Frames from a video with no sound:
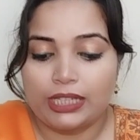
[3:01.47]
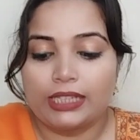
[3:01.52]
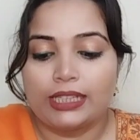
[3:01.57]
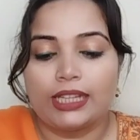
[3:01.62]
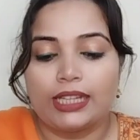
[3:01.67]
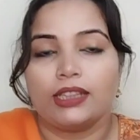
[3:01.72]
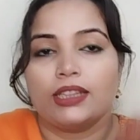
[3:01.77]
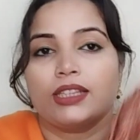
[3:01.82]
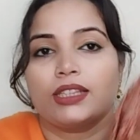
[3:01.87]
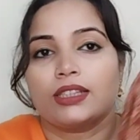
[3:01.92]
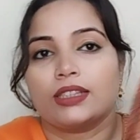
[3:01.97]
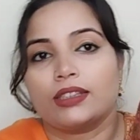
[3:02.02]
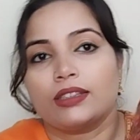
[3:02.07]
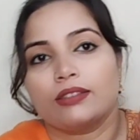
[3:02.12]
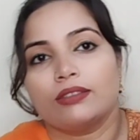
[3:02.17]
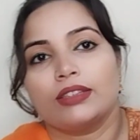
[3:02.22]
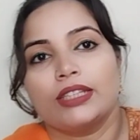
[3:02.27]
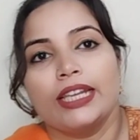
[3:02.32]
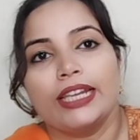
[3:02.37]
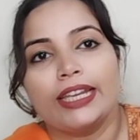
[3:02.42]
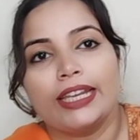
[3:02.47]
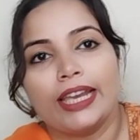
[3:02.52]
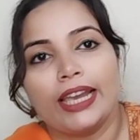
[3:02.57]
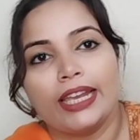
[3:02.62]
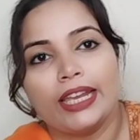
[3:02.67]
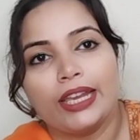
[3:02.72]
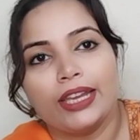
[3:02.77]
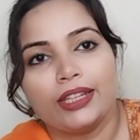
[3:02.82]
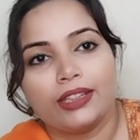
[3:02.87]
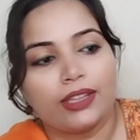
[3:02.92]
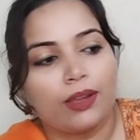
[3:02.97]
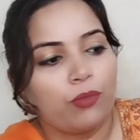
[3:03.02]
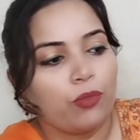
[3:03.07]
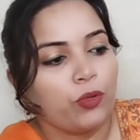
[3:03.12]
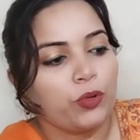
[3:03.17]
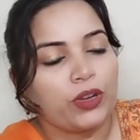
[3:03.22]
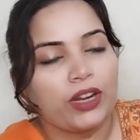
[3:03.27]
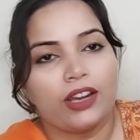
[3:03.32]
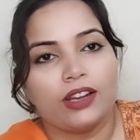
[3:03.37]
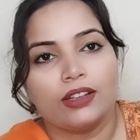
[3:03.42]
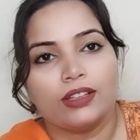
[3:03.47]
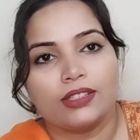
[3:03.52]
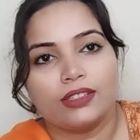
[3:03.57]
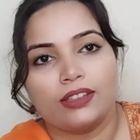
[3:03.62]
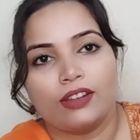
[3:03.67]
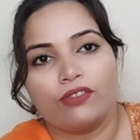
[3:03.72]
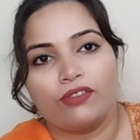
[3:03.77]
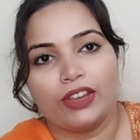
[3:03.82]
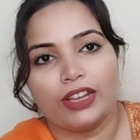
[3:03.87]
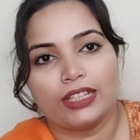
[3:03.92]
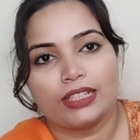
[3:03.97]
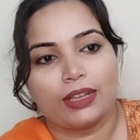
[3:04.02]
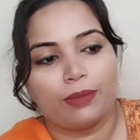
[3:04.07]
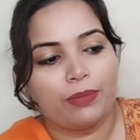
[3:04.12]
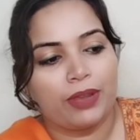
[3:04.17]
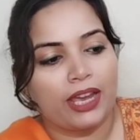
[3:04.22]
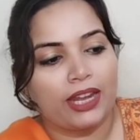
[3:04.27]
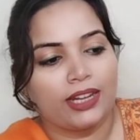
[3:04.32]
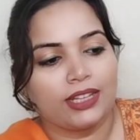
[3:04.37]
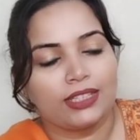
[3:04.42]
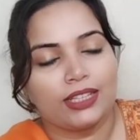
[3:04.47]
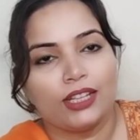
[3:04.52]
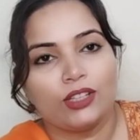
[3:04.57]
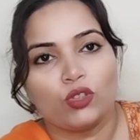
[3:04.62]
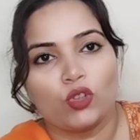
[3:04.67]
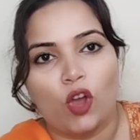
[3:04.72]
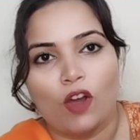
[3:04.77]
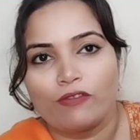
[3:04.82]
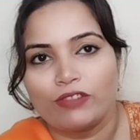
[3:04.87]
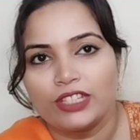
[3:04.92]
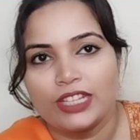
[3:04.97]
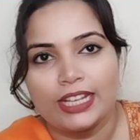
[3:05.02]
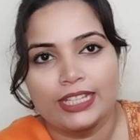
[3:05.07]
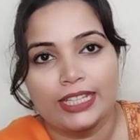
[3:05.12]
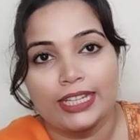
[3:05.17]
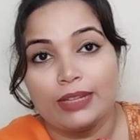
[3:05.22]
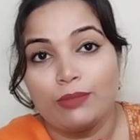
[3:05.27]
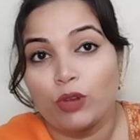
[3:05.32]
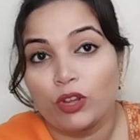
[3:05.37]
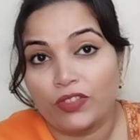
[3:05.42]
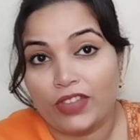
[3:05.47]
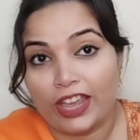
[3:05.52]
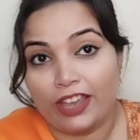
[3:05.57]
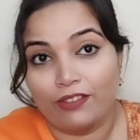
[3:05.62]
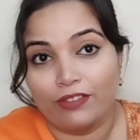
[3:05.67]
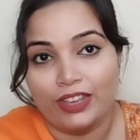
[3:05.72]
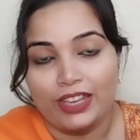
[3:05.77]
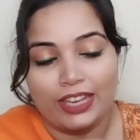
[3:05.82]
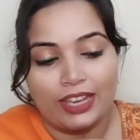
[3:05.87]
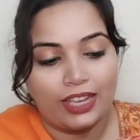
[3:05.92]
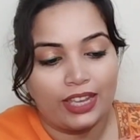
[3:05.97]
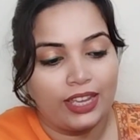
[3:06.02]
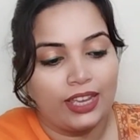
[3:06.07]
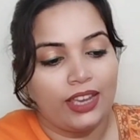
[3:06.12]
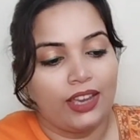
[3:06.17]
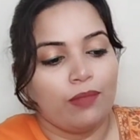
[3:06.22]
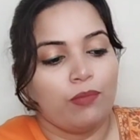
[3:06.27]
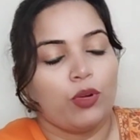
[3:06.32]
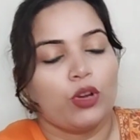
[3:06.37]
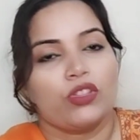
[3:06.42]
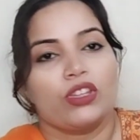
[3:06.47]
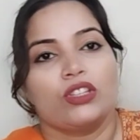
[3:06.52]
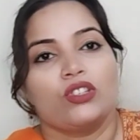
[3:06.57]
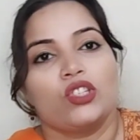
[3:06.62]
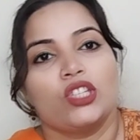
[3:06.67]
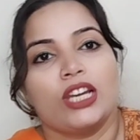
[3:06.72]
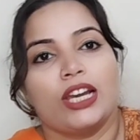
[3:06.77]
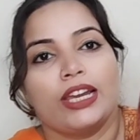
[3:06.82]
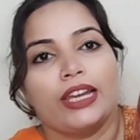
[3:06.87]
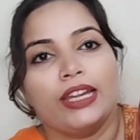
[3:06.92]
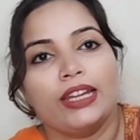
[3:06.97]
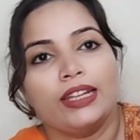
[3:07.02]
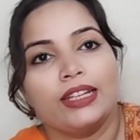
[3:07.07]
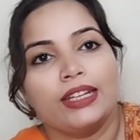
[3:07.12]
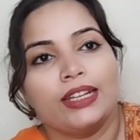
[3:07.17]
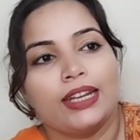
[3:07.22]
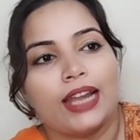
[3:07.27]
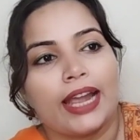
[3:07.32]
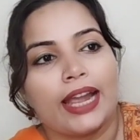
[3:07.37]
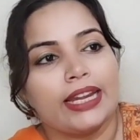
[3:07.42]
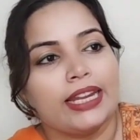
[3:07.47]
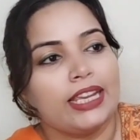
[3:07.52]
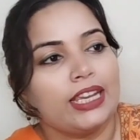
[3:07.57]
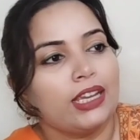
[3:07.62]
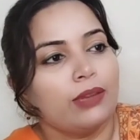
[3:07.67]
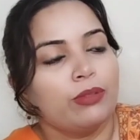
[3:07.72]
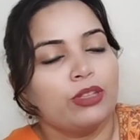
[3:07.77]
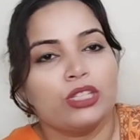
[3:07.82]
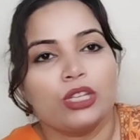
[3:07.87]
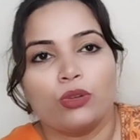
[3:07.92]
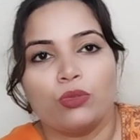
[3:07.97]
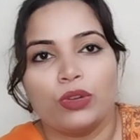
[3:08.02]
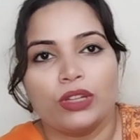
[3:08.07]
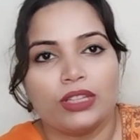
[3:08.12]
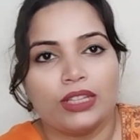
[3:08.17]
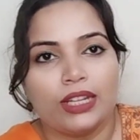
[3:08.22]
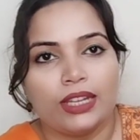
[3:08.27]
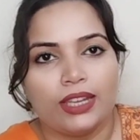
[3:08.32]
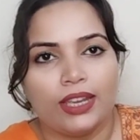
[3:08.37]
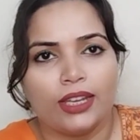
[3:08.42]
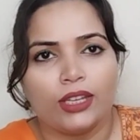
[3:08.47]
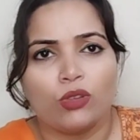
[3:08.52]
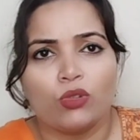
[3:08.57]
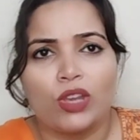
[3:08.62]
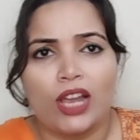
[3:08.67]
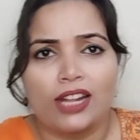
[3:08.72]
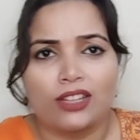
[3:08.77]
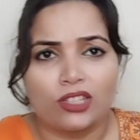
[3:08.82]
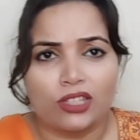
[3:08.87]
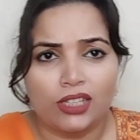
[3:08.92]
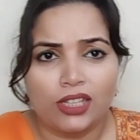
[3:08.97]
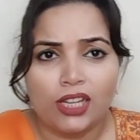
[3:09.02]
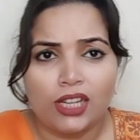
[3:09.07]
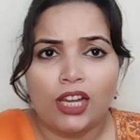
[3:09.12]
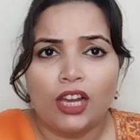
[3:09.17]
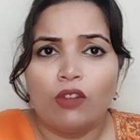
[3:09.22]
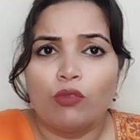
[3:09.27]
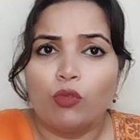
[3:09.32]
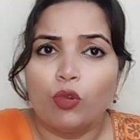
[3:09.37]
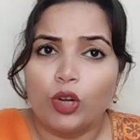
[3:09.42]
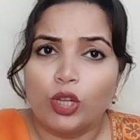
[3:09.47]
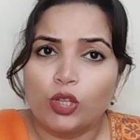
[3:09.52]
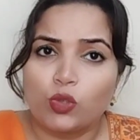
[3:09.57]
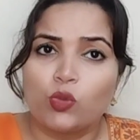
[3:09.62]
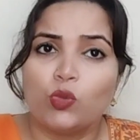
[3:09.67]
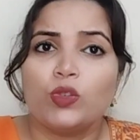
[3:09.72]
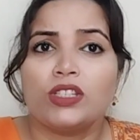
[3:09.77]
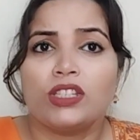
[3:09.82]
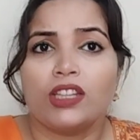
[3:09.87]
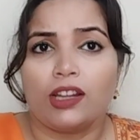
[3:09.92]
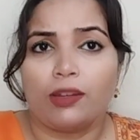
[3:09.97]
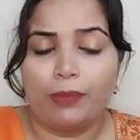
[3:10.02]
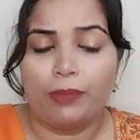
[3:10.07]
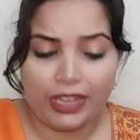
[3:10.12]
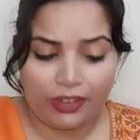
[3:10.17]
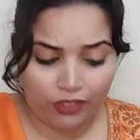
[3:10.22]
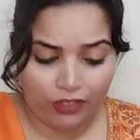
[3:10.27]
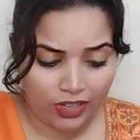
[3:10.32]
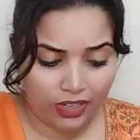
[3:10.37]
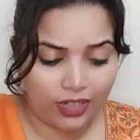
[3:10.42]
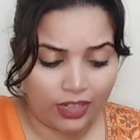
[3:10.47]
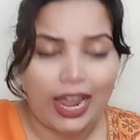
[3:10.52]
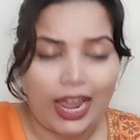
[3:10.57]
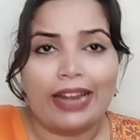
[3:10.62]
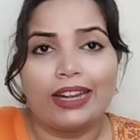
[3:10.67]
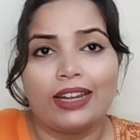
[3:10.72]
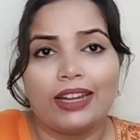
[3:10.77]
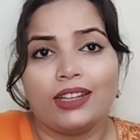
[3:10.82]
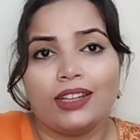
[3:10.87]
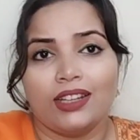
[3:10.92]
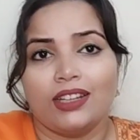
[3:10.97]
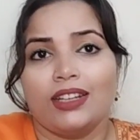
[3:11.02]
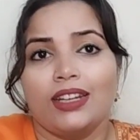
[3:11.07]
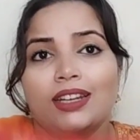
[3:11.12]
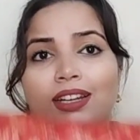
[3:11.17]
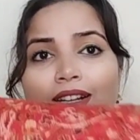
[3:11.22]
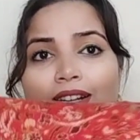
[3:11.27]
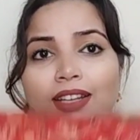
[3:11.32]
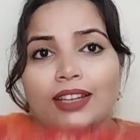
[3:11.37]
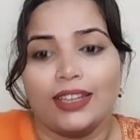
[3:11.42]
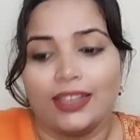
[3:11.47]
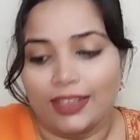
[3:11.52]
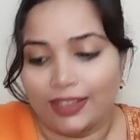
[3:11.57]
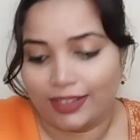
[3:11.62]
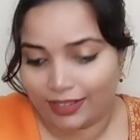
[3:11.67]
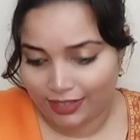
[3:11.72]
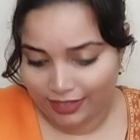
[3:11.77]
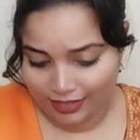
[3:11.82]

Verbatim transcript: इतना थिक है ये इतना मोटा स्टफ है इसका प्यारा सा सॉफ्ट सा ऐसा नहीं बहुत हैवी है बहुत अच्छा है लाइनिंग की भी ज़रूरत नहीं है क्योंकि आजकल वोलन सूट तक में इवन लाइनिंग लगने लग गई है